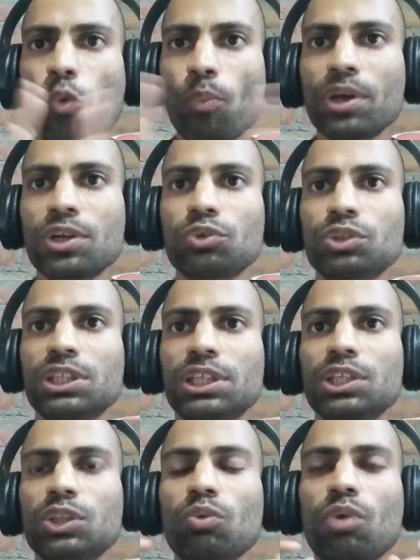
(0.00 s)
ओपन
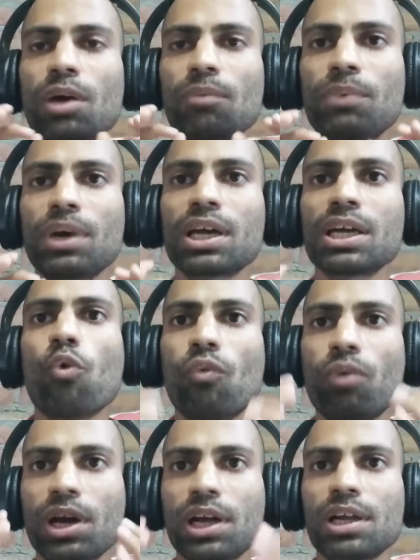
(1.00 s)
होते हैं तो वहाँ पर
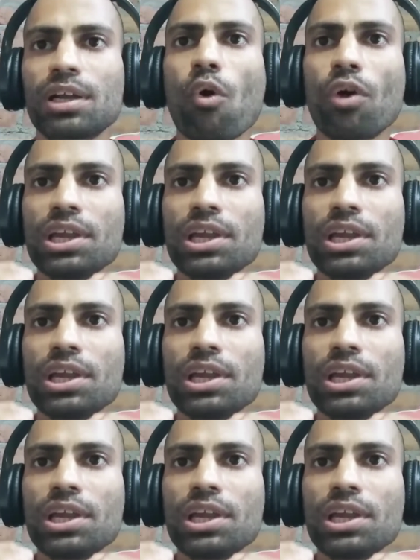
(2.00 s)
ओवर